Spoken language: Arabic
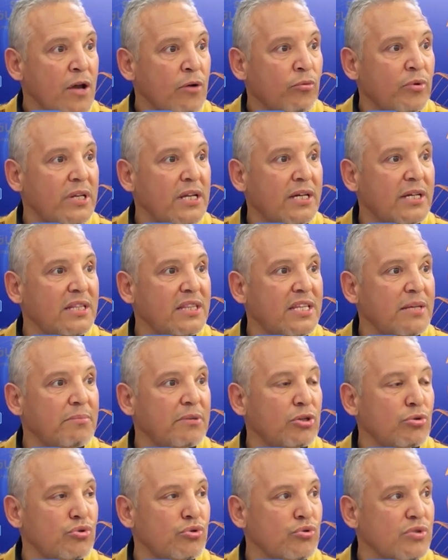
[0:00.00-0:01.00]
ولكن ديما
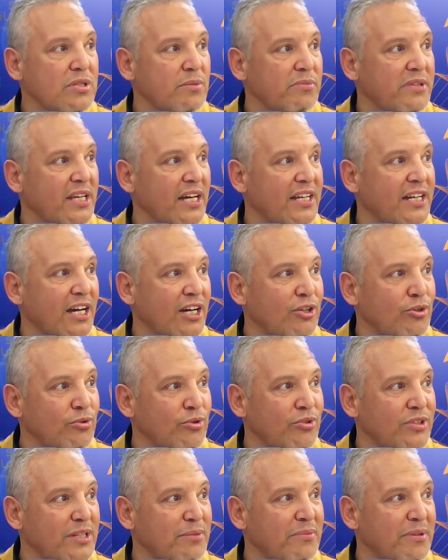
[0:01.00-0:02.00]
النصوص نتاعنا
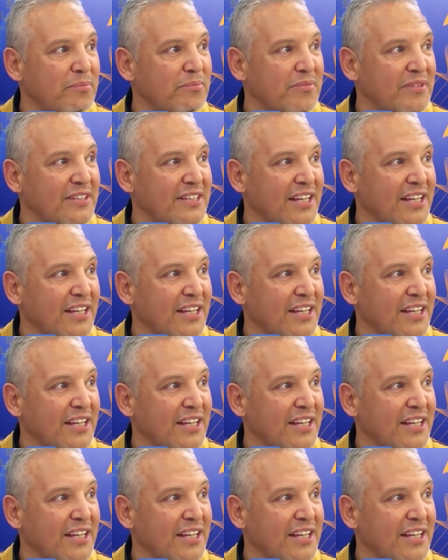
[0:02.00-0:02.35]
حلوه ديما